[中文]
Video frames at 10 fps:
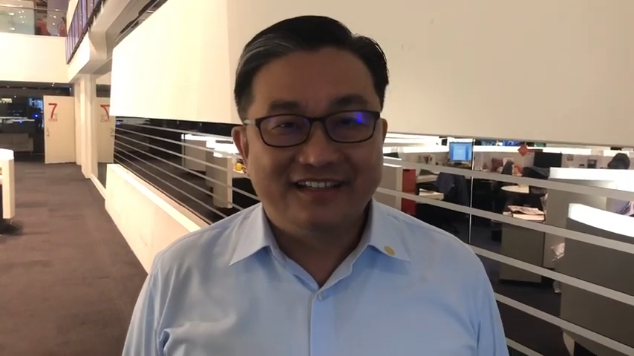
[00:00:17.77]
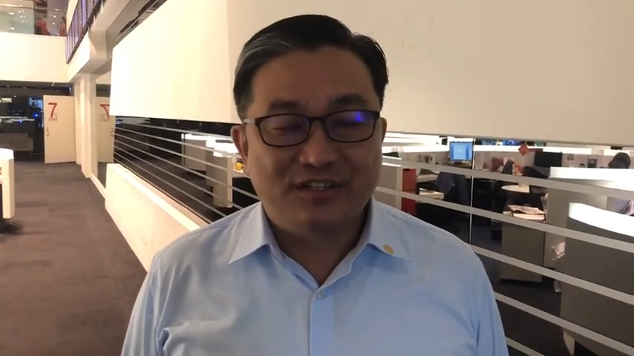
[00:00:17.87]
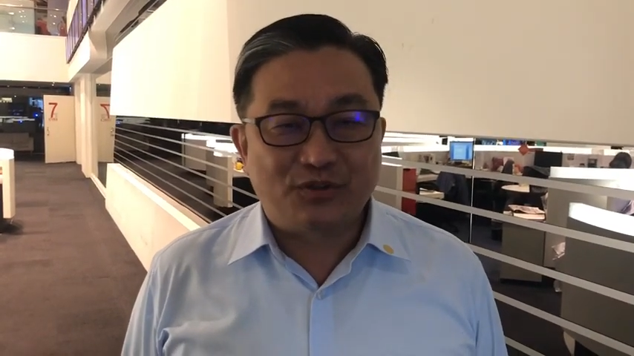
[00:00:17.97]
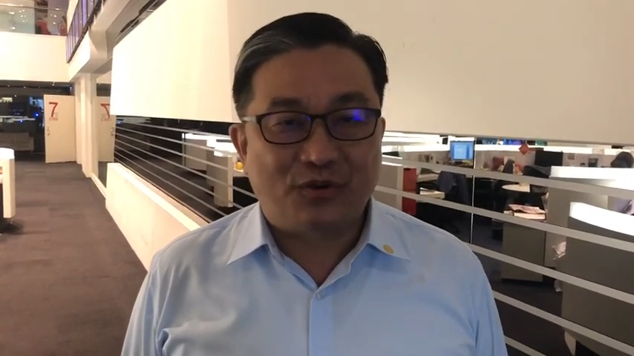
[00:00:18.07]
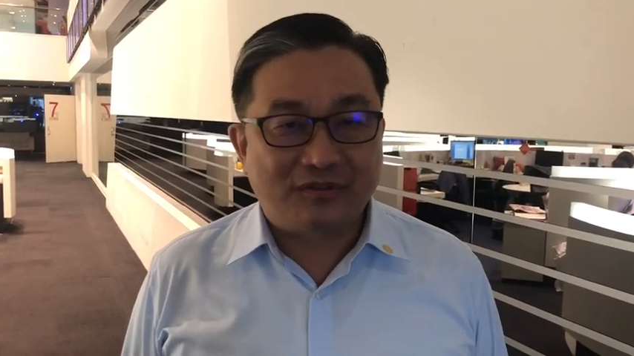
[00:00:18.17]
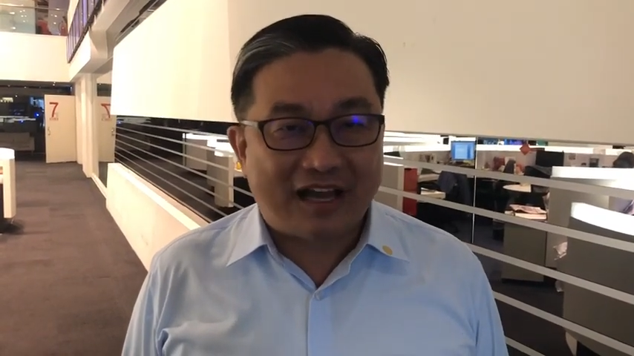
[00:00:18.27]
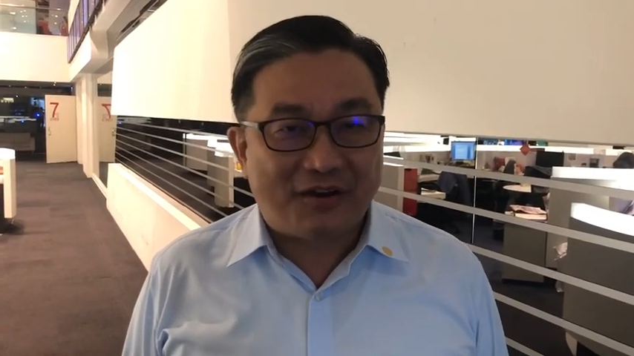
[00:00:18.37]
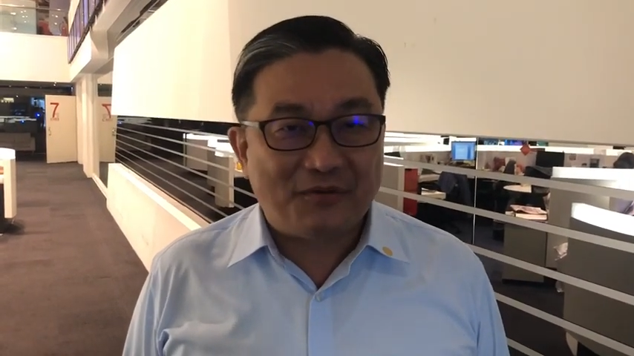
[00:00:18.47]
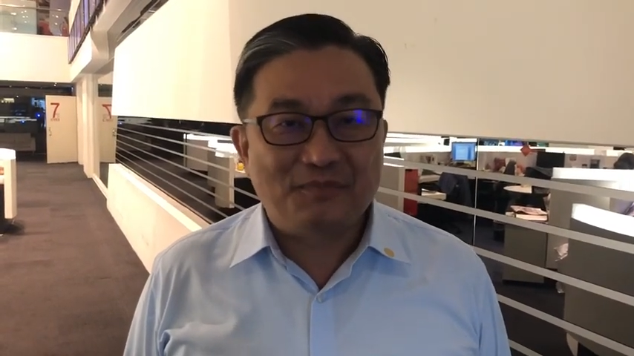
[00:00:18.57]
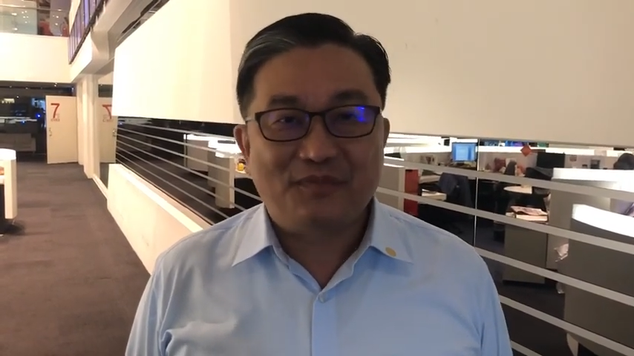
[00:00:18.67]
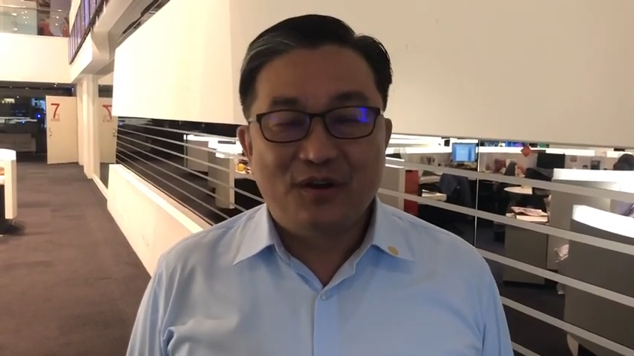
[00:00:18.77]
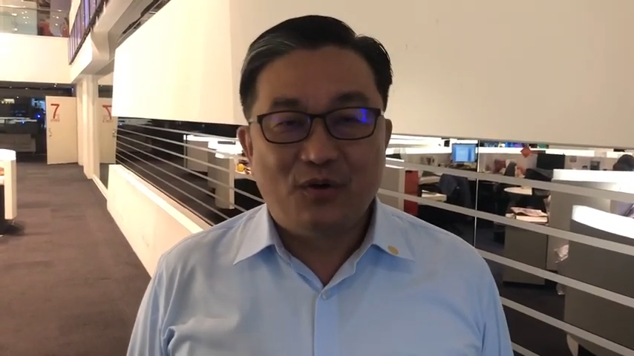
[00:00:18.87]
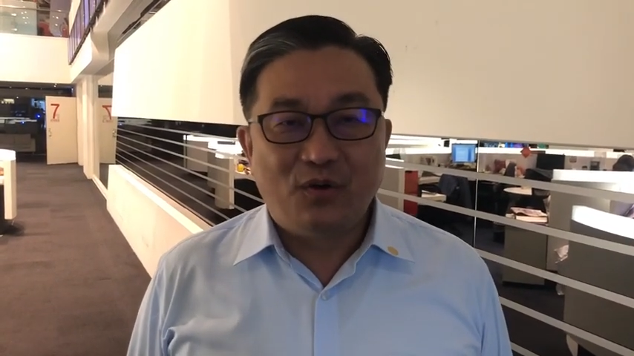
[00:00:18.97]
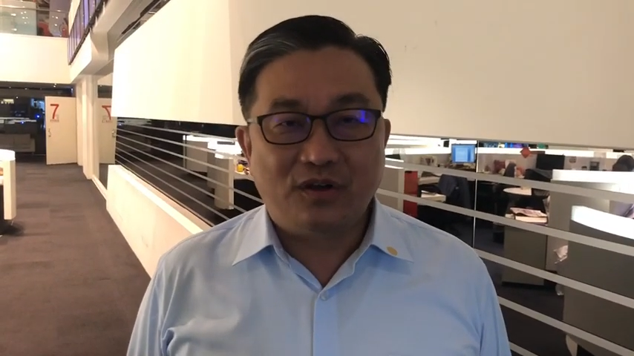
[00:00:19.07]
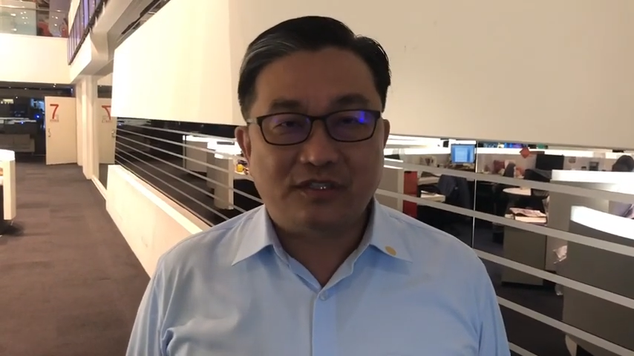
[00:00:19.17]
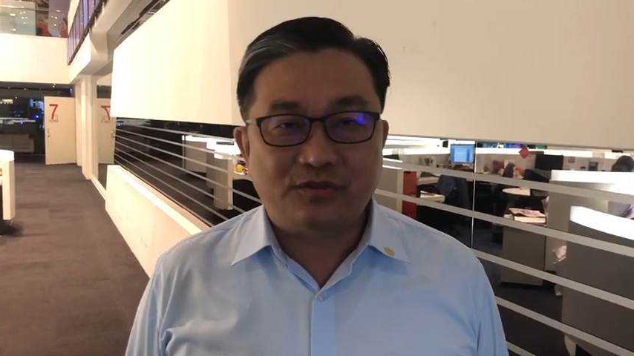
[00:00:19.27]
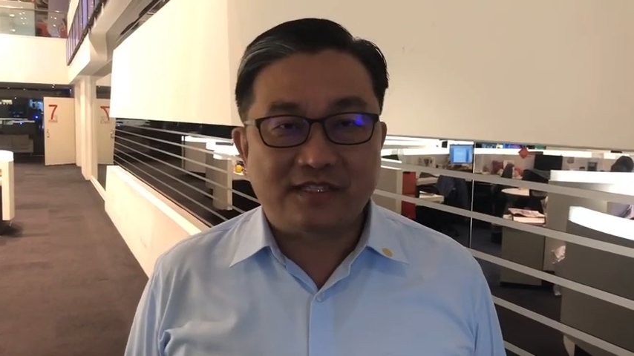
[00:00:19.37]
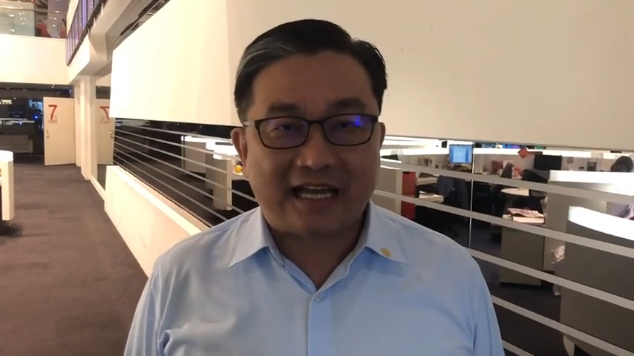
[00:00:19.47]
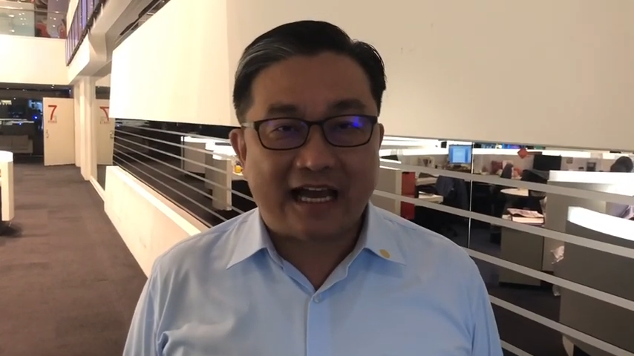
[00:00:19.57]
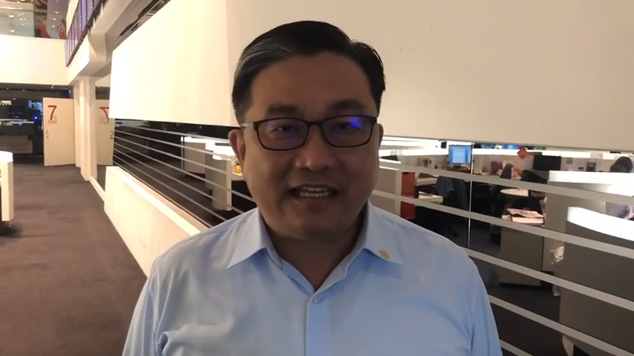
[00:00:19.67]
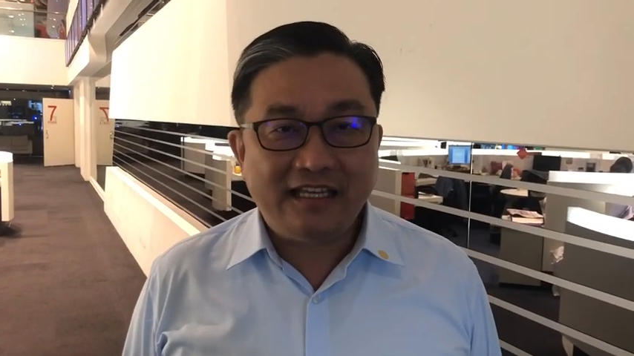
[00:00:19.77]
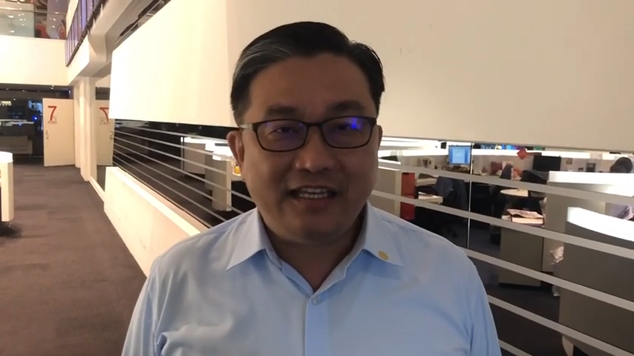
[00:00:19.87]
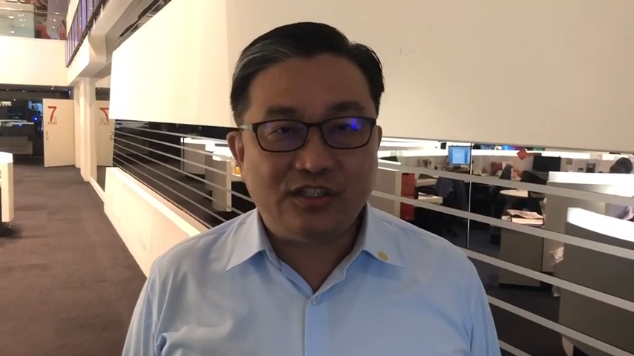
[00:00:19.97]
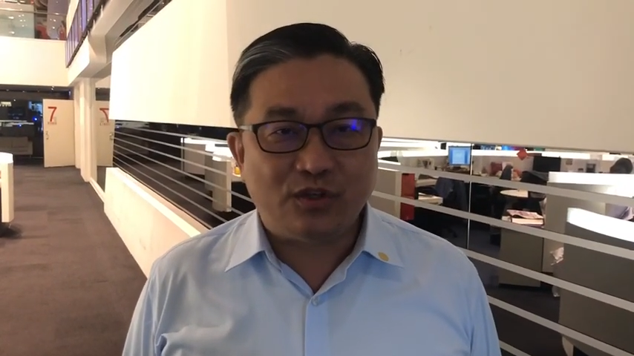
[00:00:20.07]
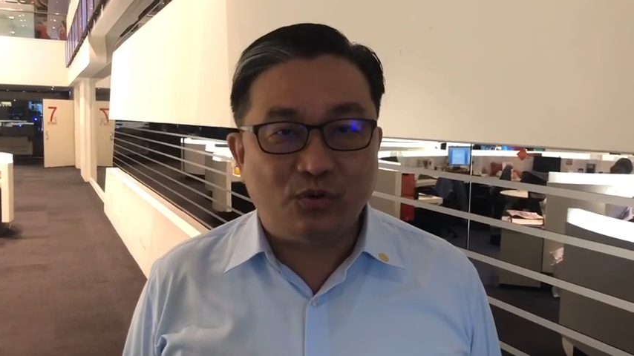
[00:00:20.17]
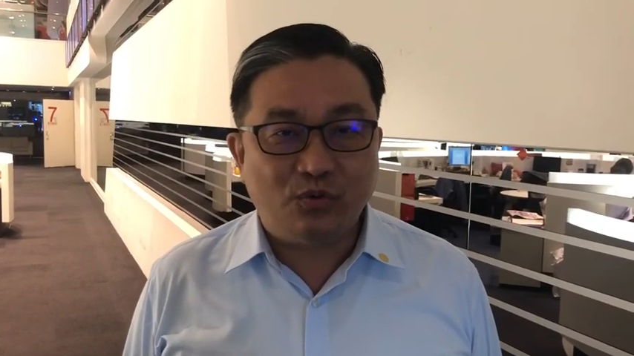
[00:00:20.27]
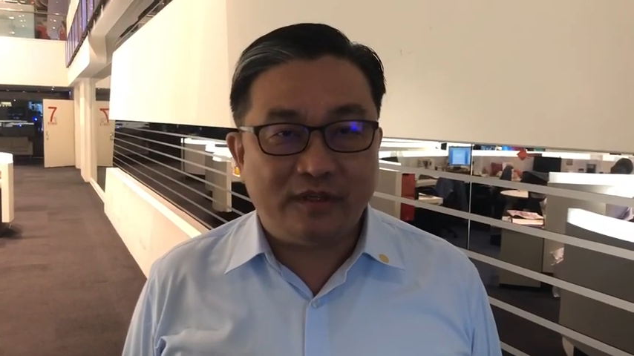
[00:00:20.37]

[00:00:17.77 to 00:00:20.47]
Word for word: 周公涛，或者去查一九五